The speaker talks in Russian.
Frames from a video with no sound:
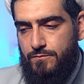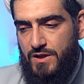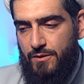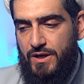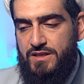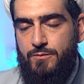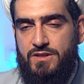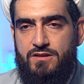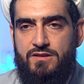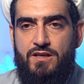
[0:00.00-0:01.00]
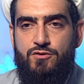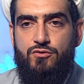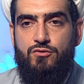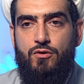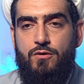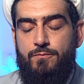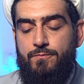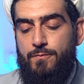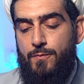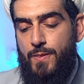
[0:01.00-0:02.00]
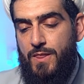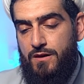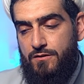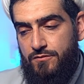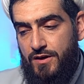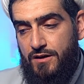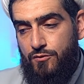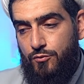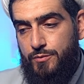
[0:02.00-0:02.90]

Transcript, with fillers: необходимо сказать, что верные